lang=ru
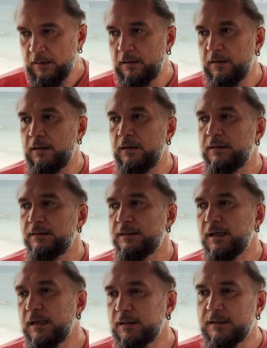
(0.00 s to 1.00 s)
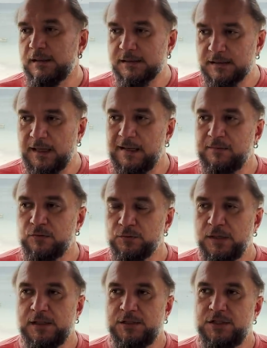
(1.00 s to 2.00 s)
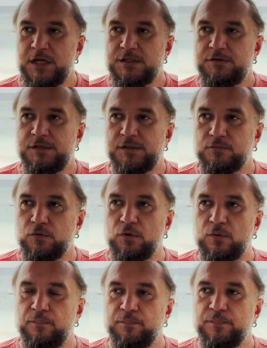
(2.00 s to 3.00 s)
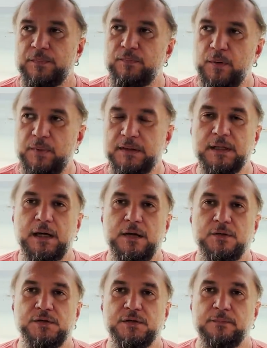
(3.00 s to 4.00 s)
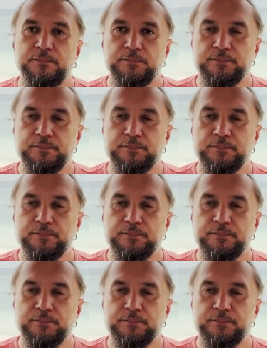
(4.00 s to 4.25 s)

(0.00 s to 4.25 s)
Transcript: А, так, кристаллы у нас чаще всего попадаются